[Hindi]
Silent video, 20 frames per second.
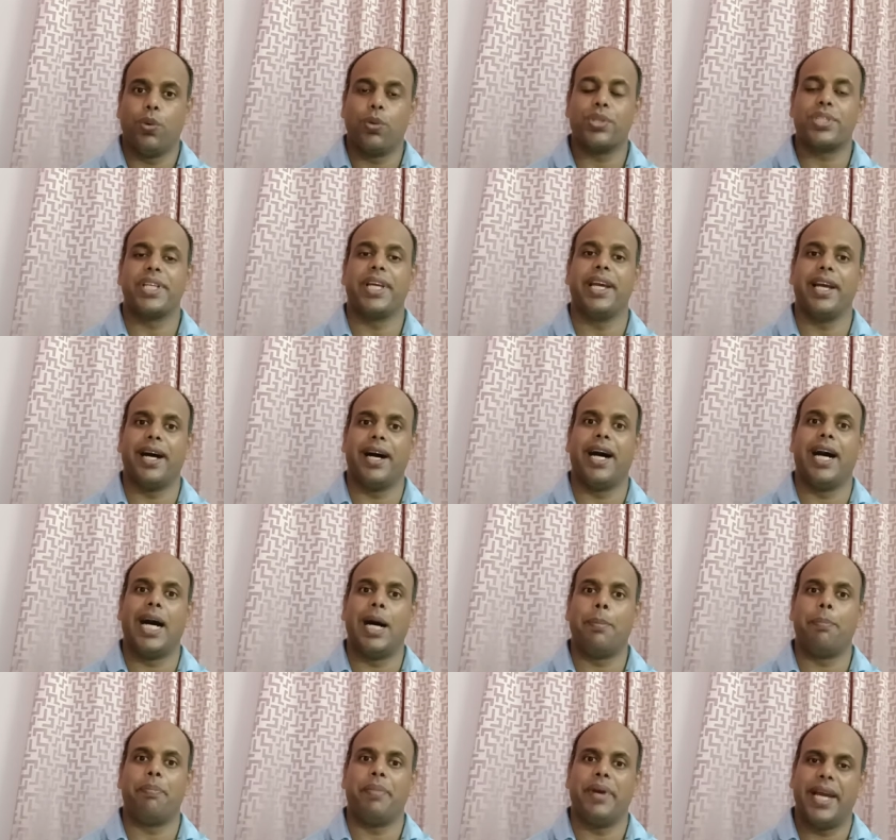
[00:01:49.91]
उसे
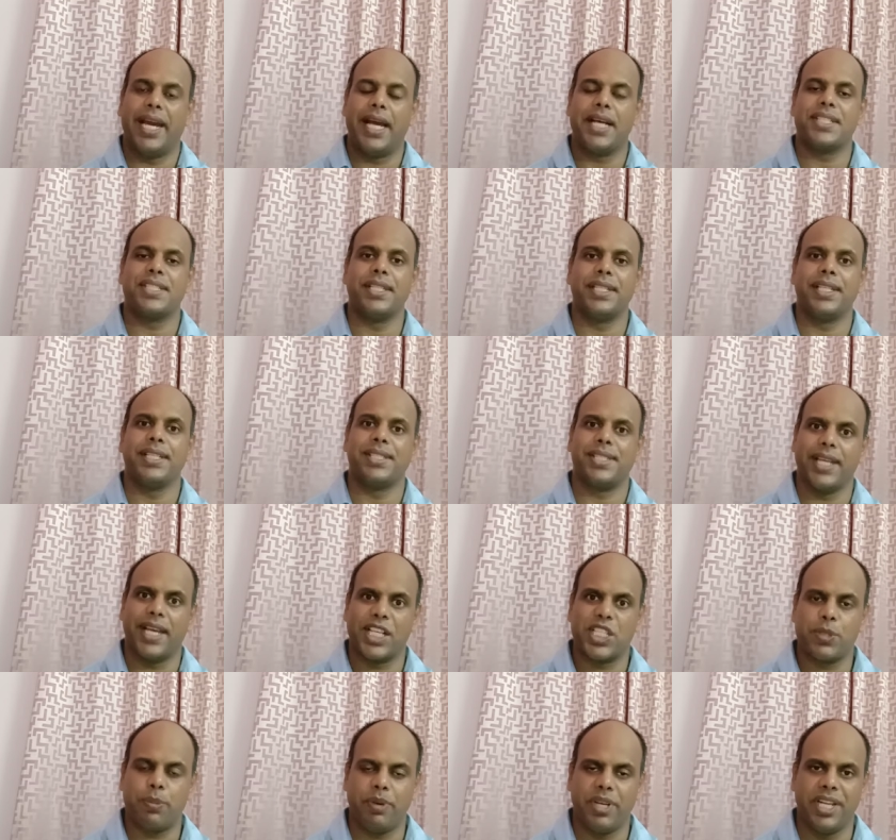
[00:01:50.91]
आप एज इट इज
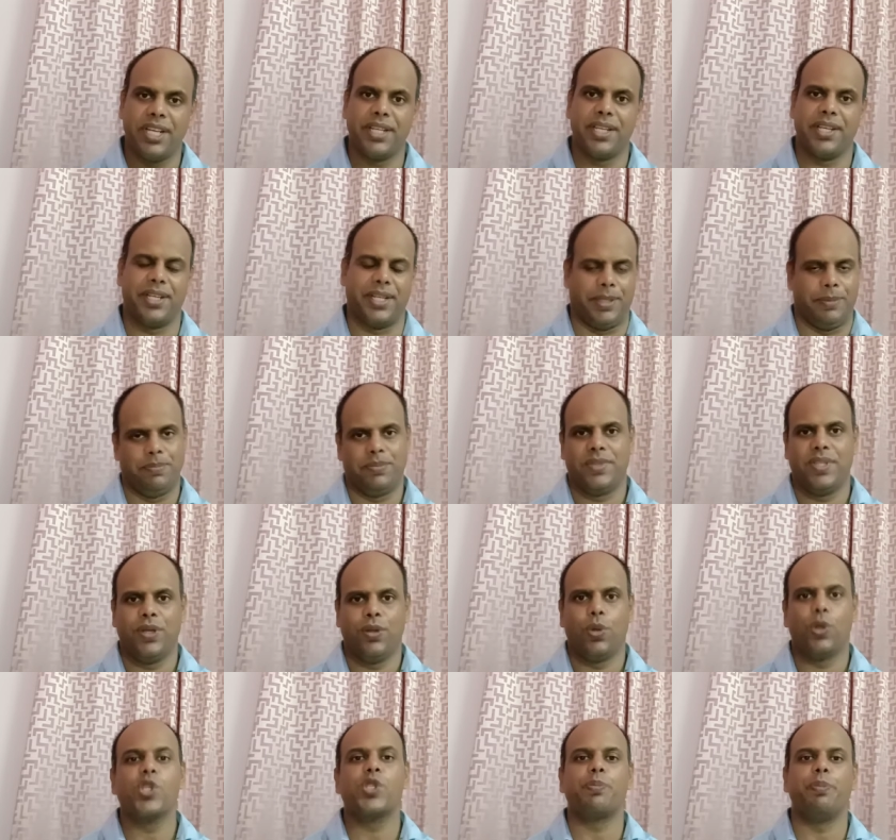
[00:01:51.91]
एक्सप्लेन करें
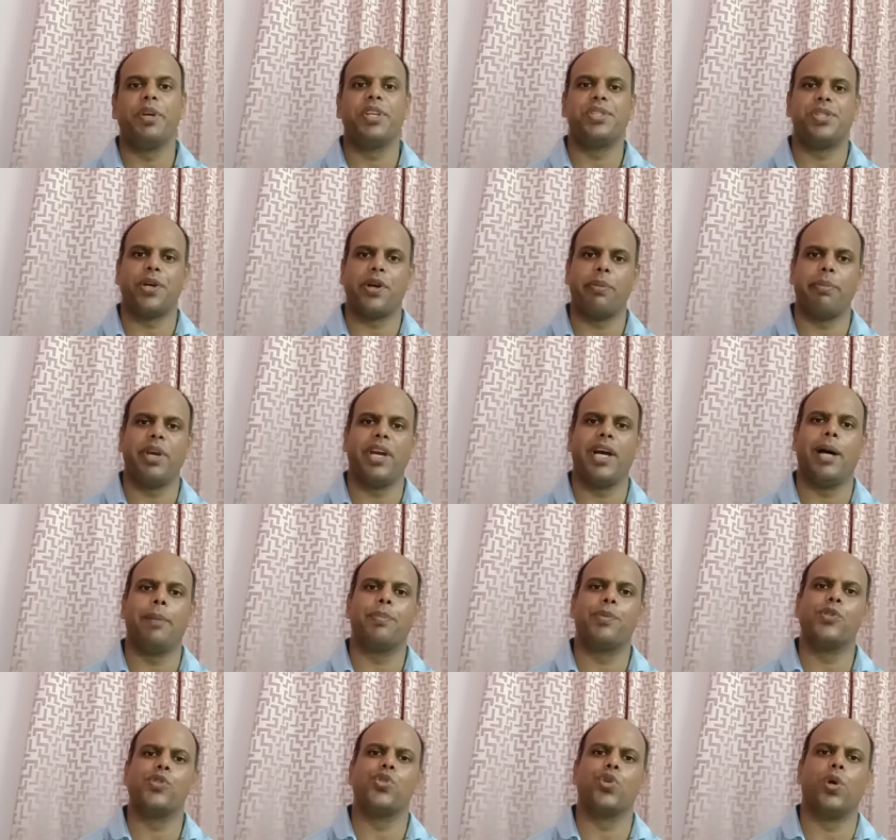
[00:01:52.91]
उस पिक्चर में
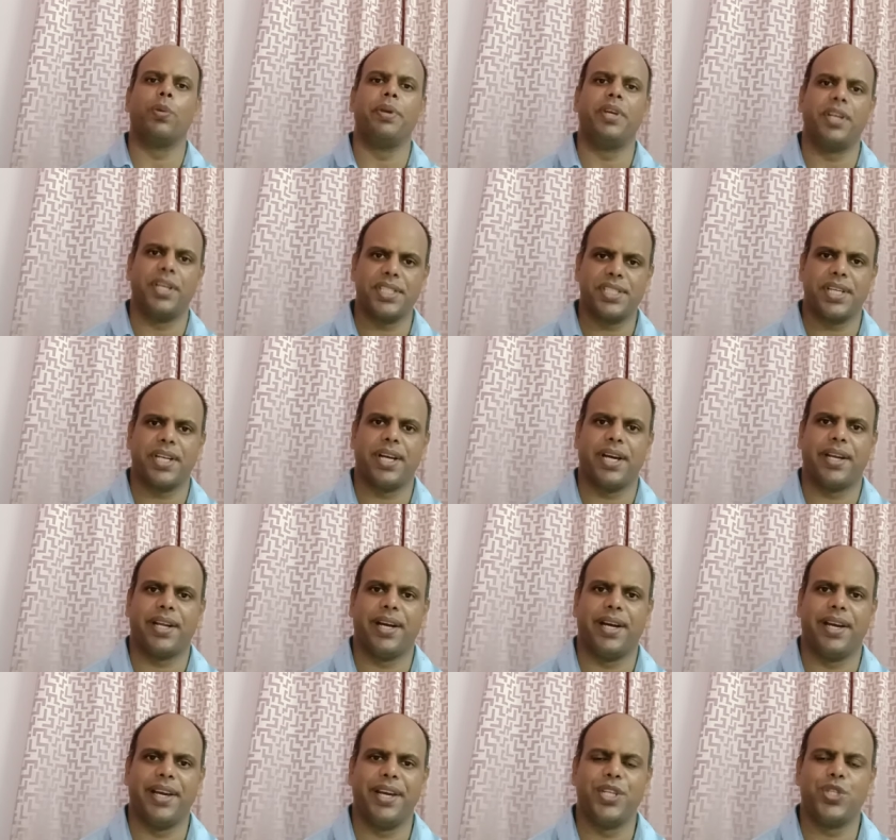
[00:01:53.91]
आपको जो भी नजर आ
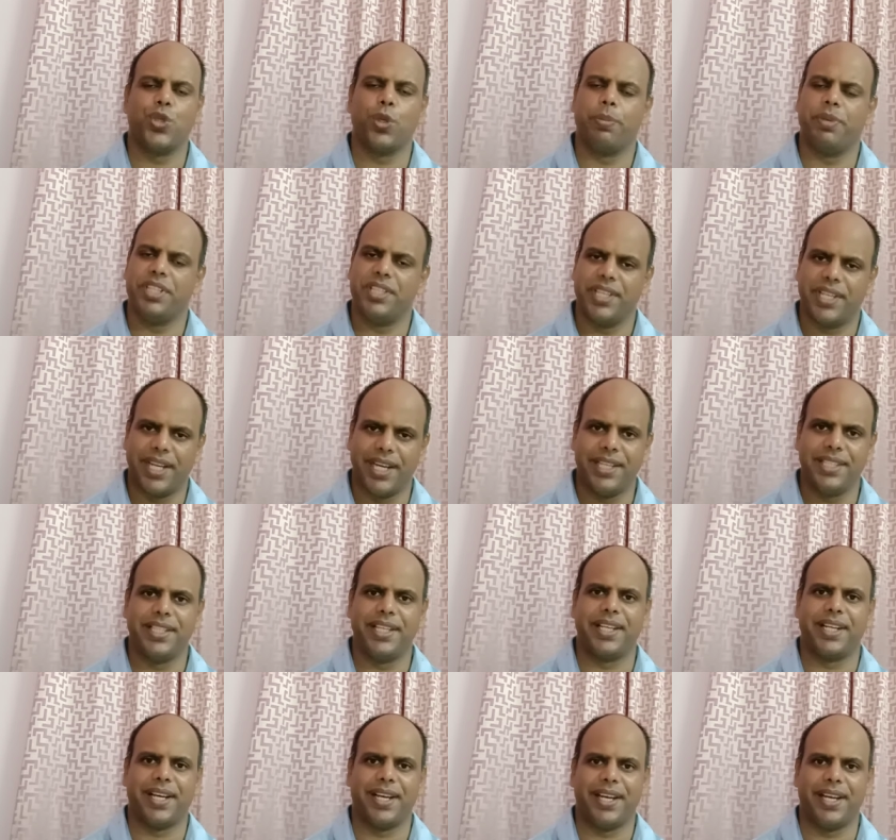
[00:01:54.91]
रहा है जो भी दिखाई
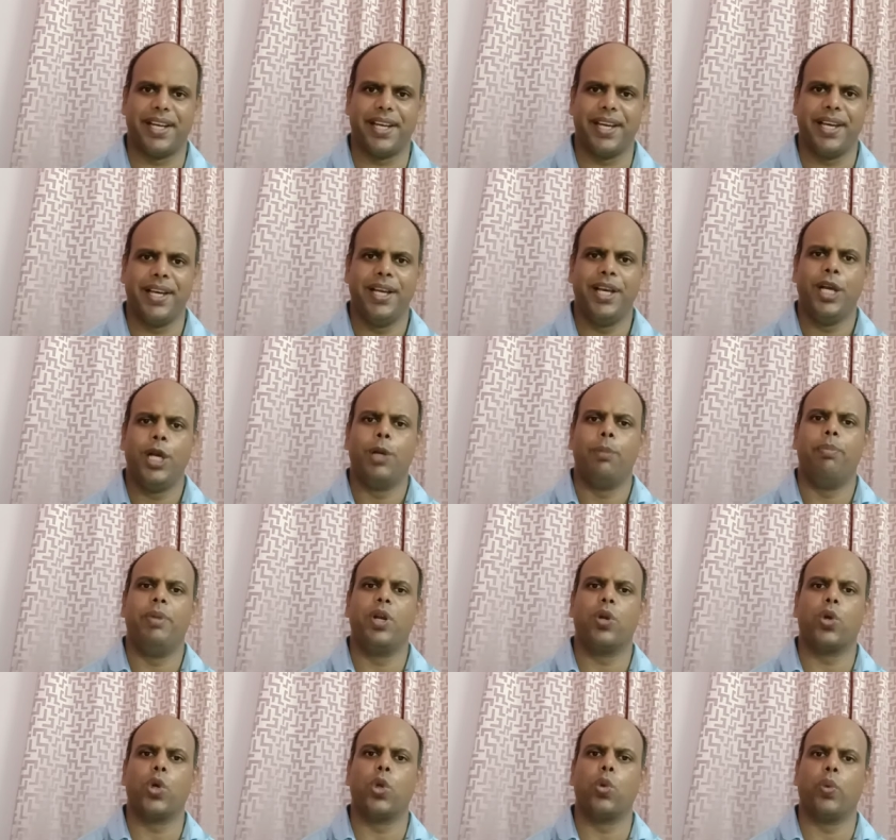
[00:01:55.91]
दे रहा है
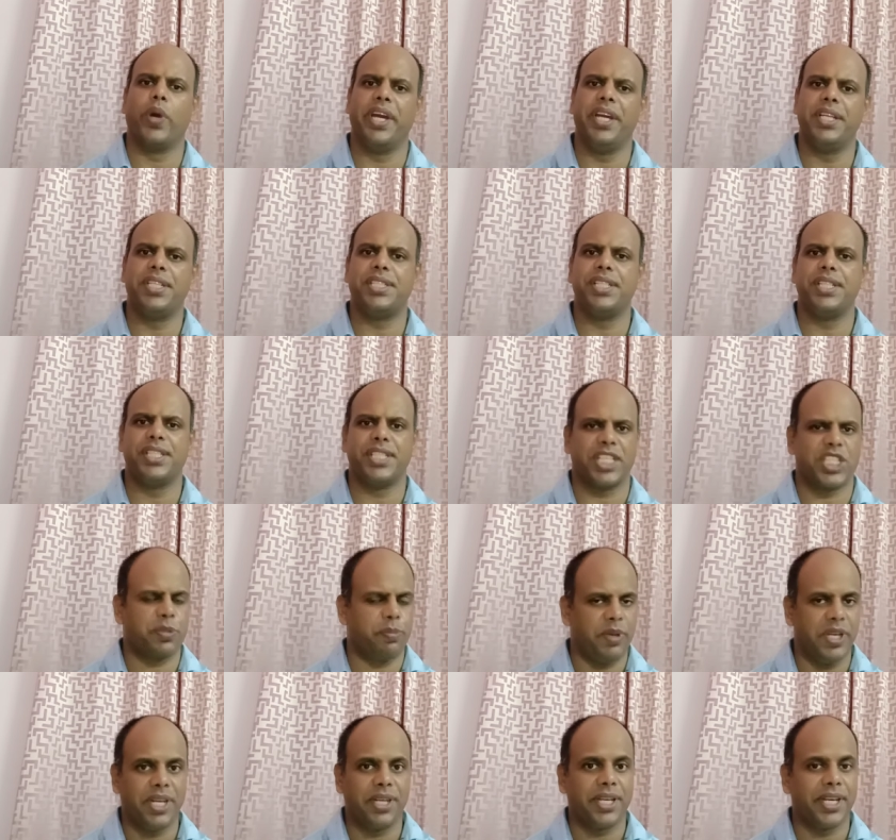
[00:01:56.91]
बिल्कुल वही चीज
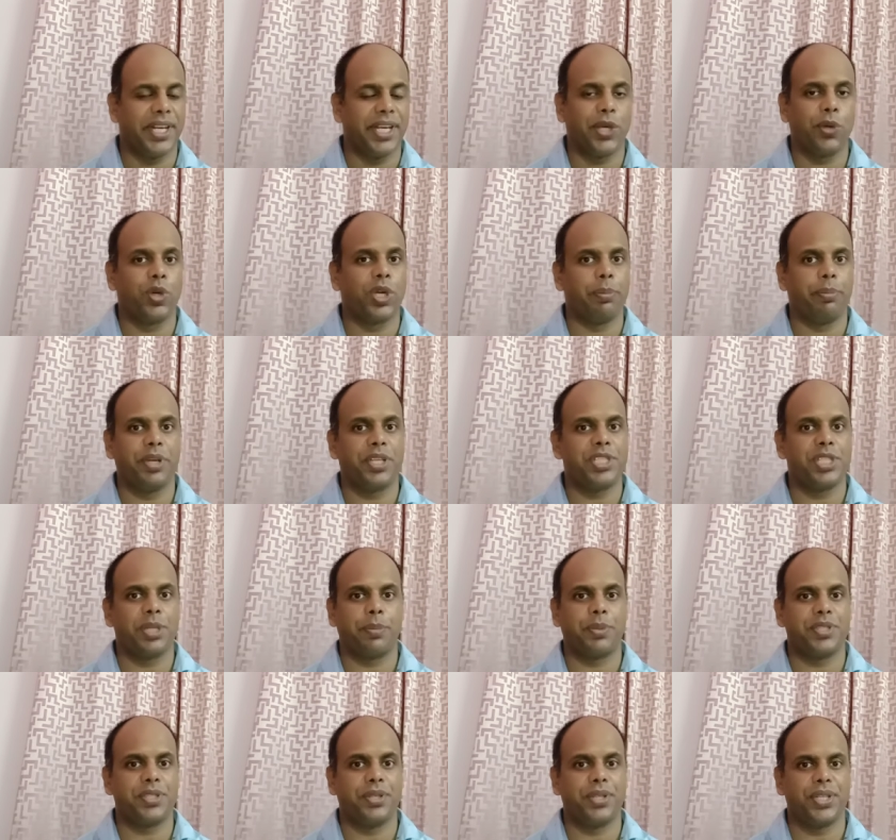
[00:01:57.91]
एक्सप्लेन करें क्योंकि पिक्चर
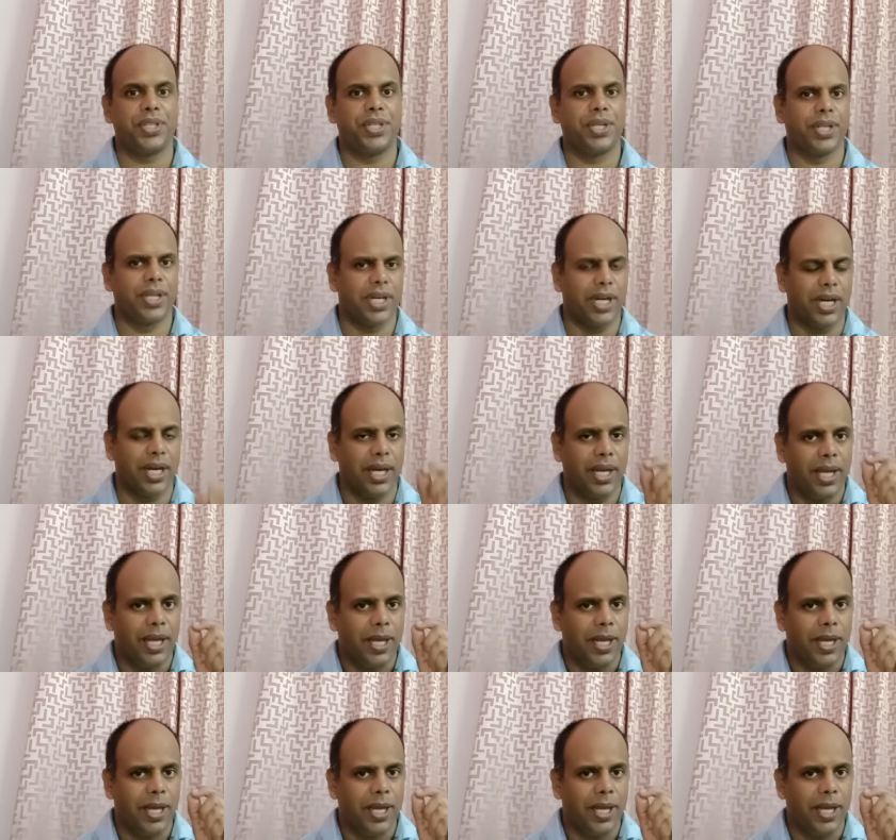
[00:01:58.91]
प्रेजेंटेशन का